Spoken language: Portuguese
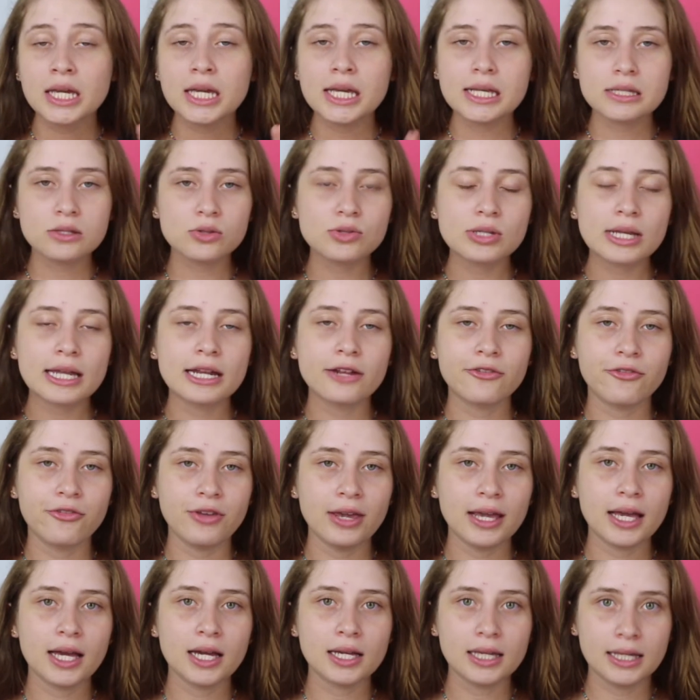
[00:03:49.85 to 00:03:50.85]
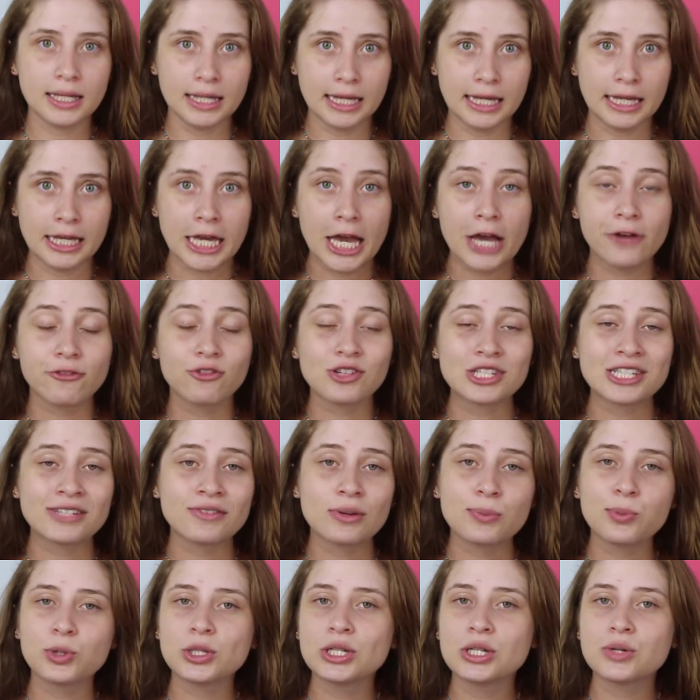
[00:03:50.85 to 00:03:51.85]
Isso significa que você
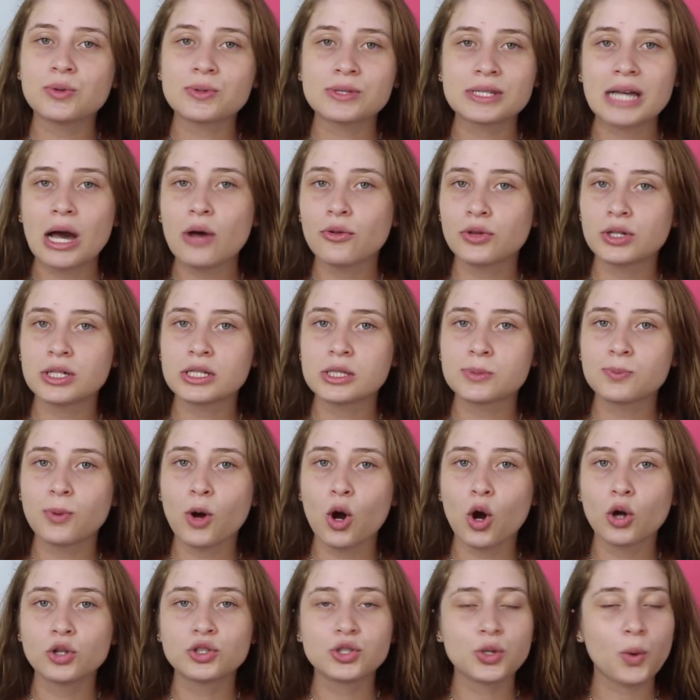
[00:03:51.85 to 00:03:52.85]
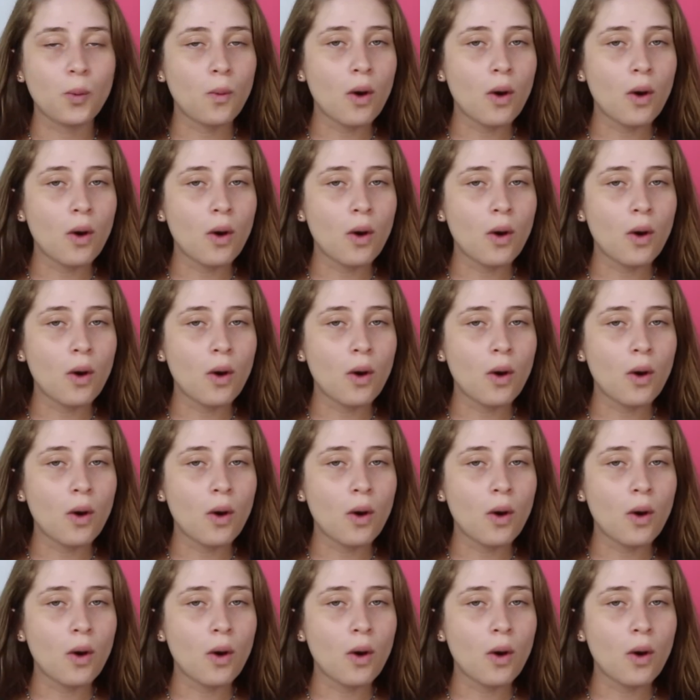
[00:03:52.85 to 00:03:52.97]
vai poder usar o transporte,